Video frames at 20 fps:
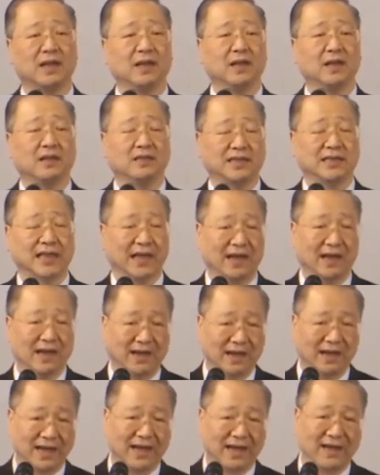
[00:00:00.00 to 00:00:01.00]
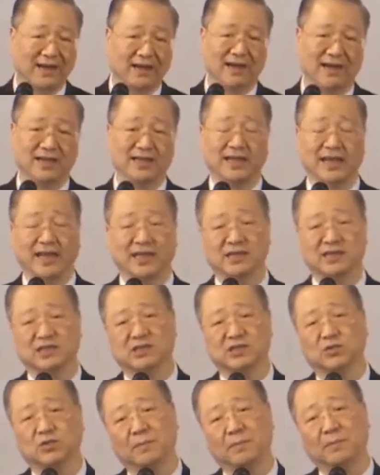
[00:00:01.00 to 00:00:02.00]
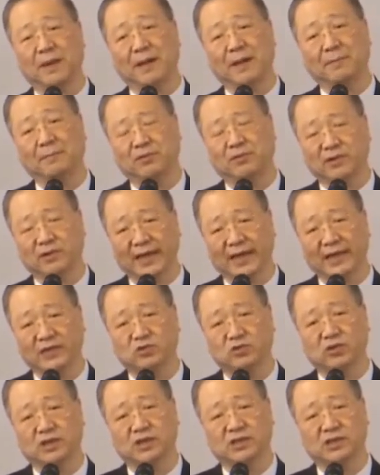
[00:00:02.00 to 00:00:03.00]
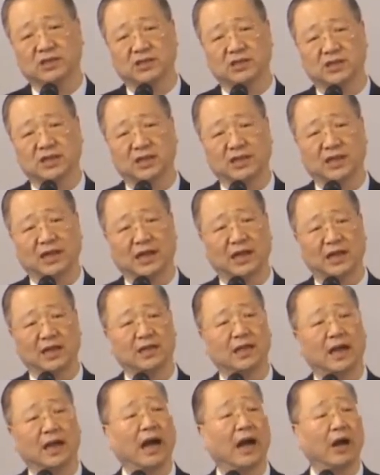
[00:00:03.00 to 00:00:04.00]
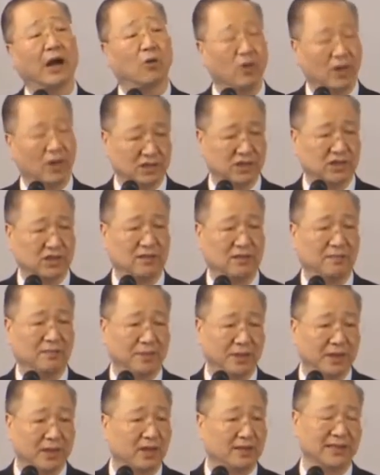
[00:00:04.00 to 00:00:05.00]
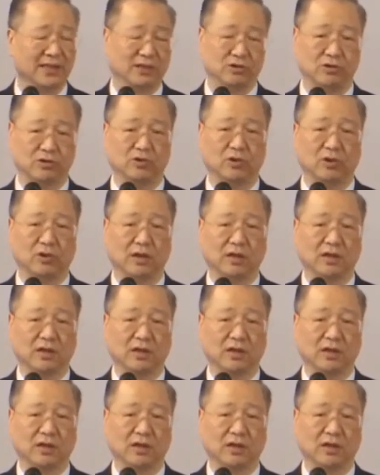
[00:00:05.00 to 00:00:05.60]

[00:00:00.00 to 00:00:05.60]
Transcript: 在二零二零年，希望把不该做的事情呢，啊，忘记，不要再去做。